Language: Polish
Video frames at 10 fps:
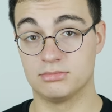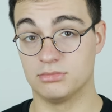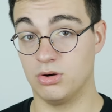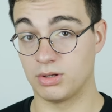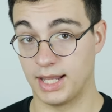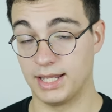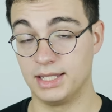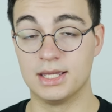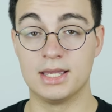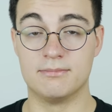ok,
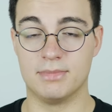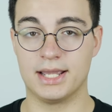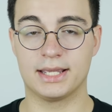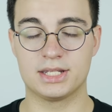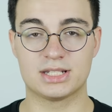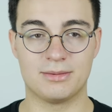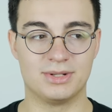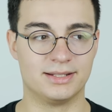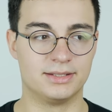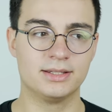ma jakieś tam
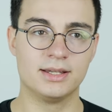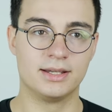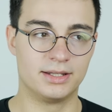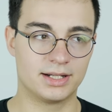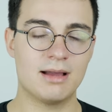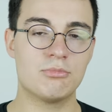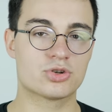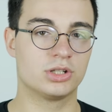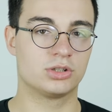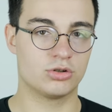LEDy, gra
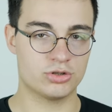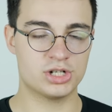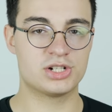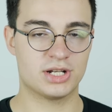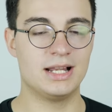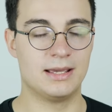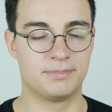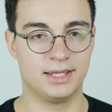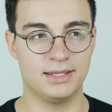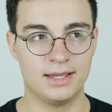może troszeczkę
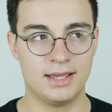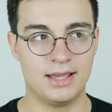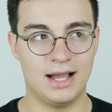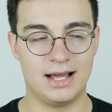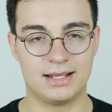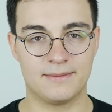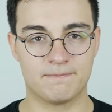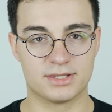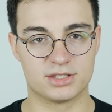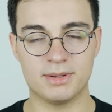lepiej, ale
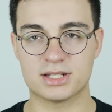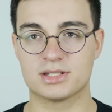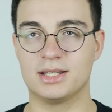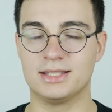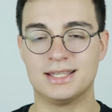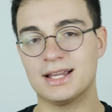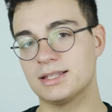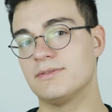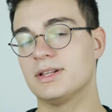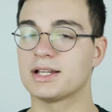zobaczcie, jak
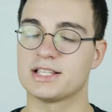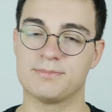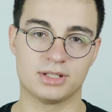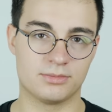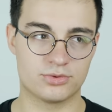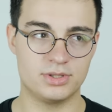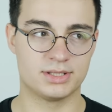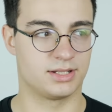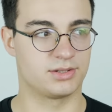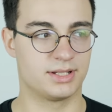niewielka jest potem
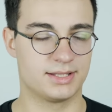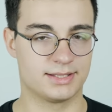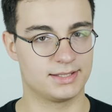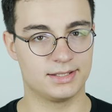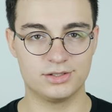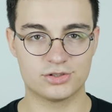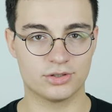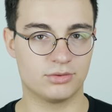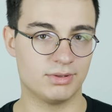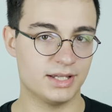różnica, że zasadniczo
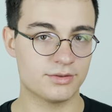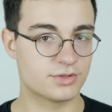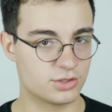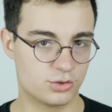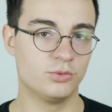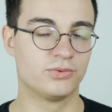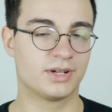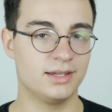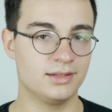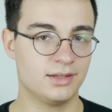dokładając stówkę,